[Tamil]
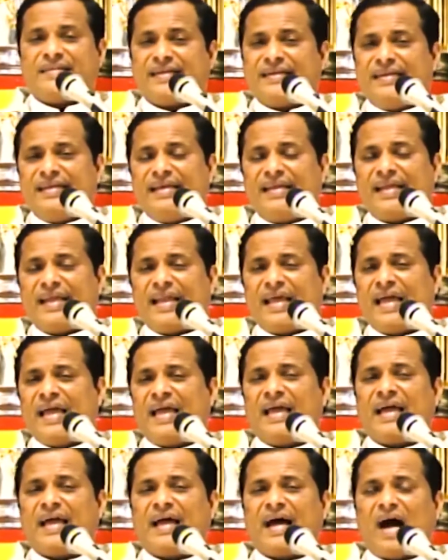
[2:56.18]
திடீரென
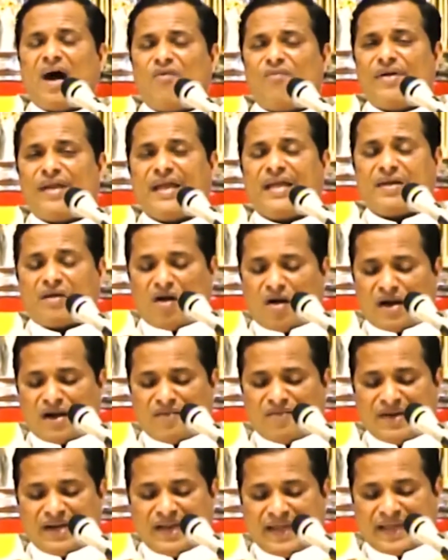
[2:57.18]
அவரை
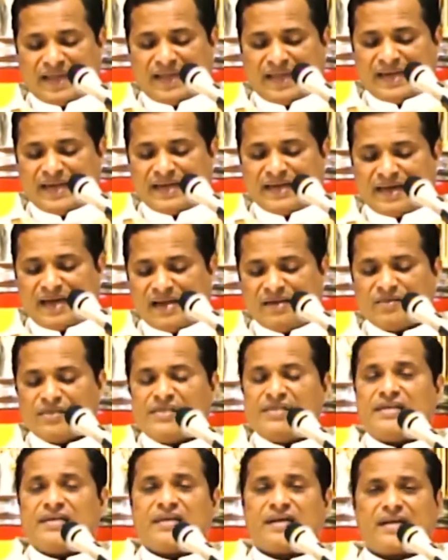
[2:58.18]
காணவில்லை ஏனென்றால்
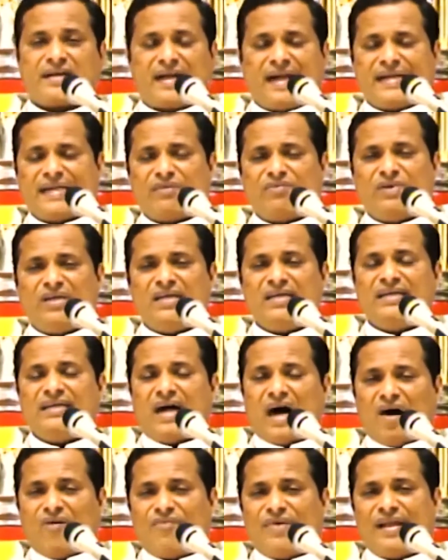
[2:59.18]
கடவுள்
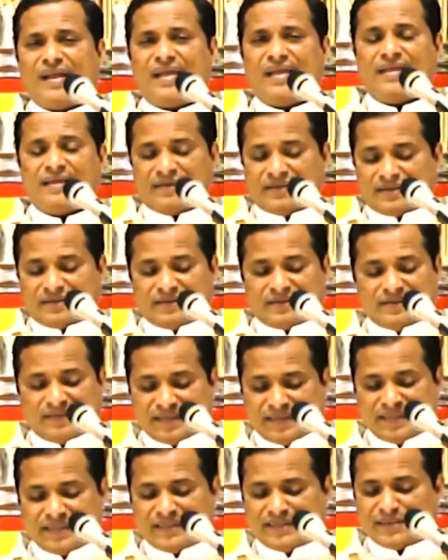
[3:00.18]
அவரை
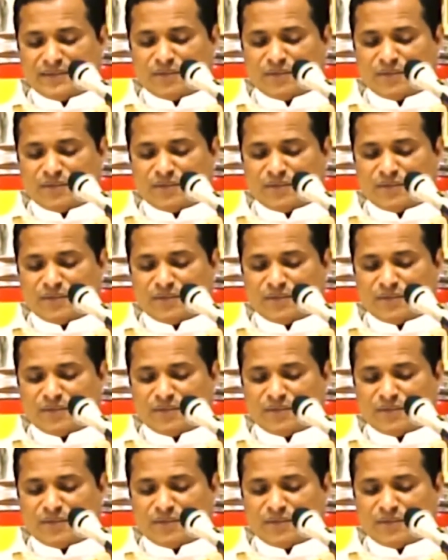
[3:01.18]
எடுத்து